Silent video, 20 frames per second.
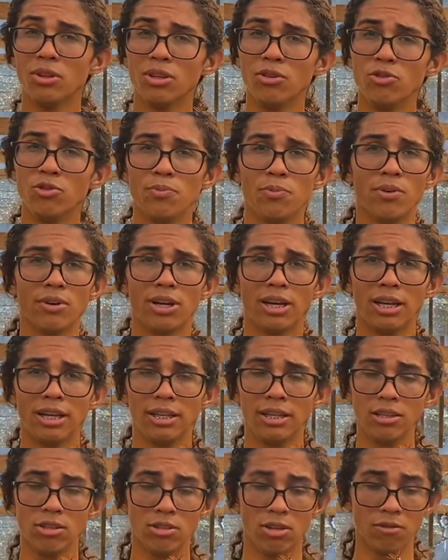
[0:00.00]
tão de boa que ela
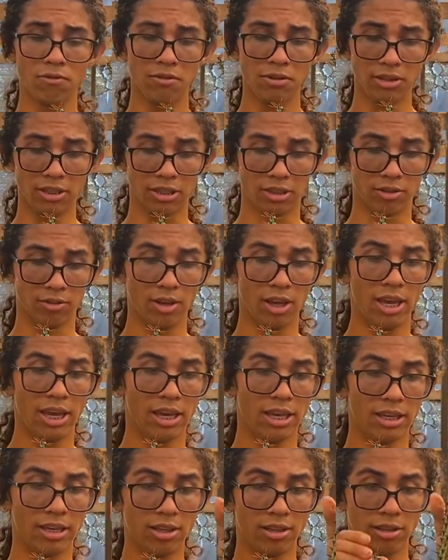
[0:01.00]
nem sofre tanto.
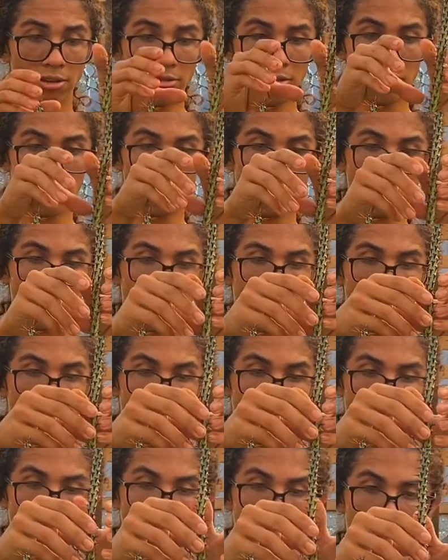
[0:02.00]
E que nem eu já disse pra
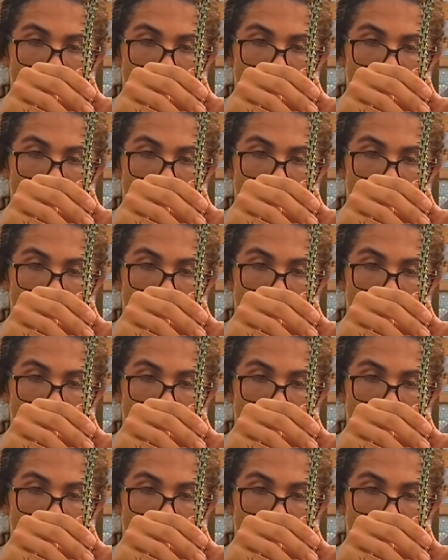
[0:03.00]
vocês,